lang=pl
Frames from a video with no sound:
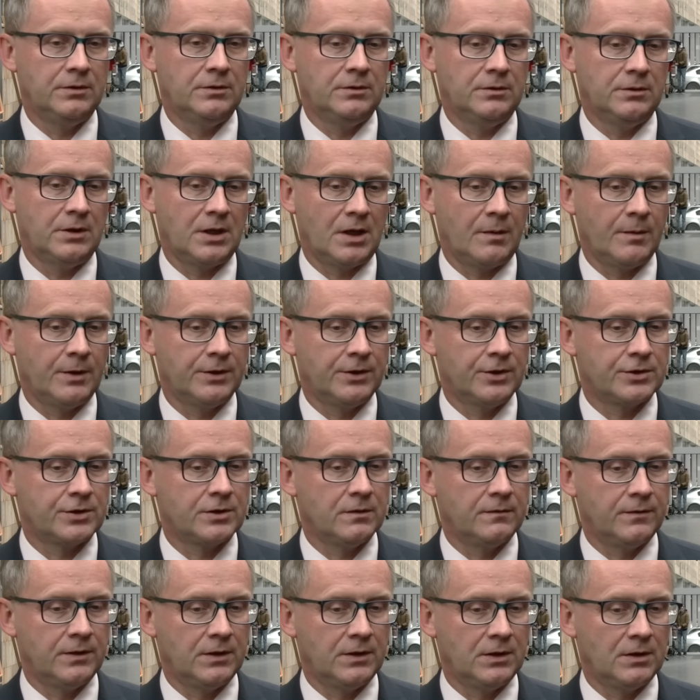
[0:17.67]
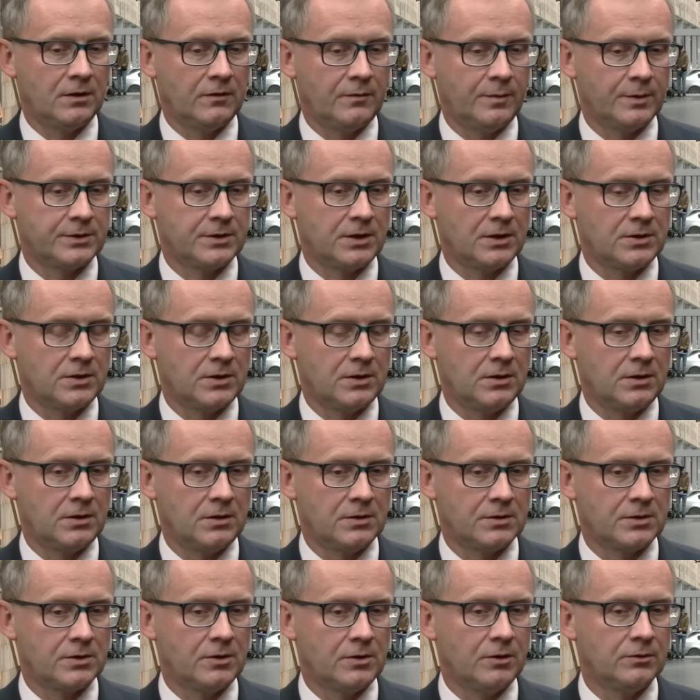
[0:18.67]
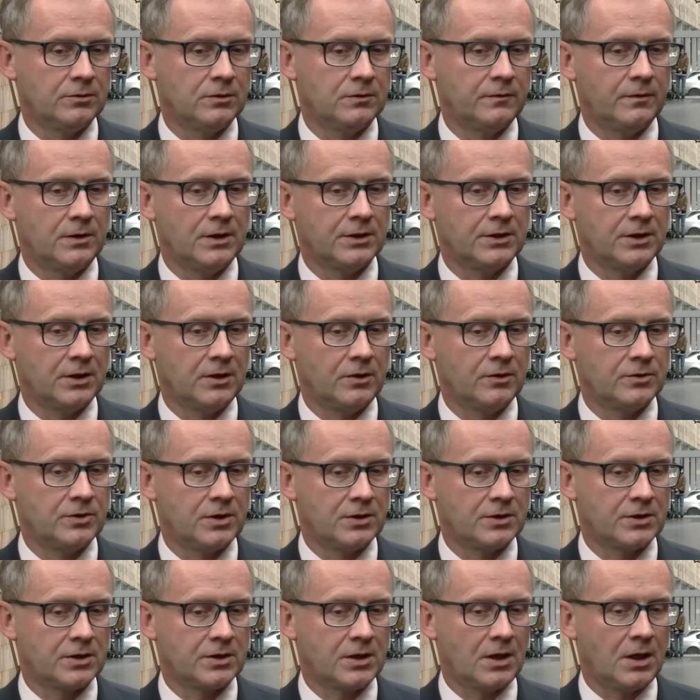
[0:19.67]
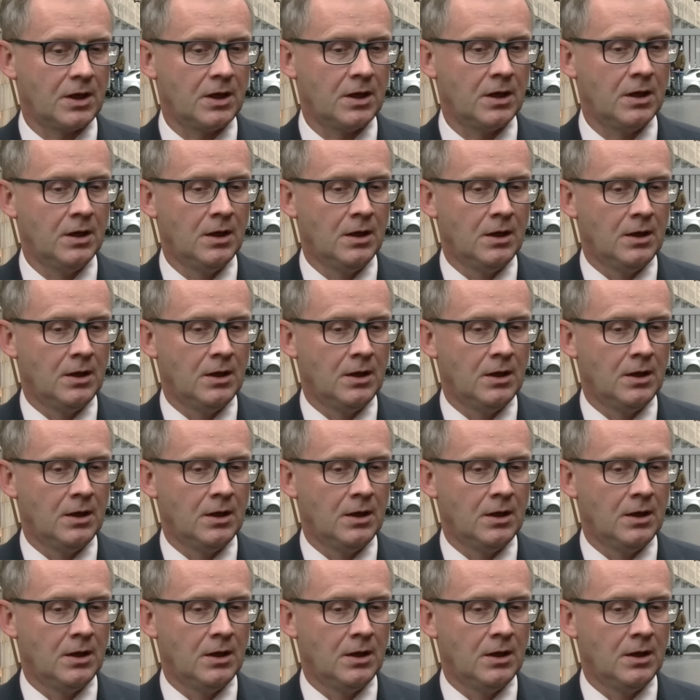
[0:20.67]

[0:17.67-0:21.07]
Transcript: dramatyczny finał w postaci zgonu dwuletniego dziecka,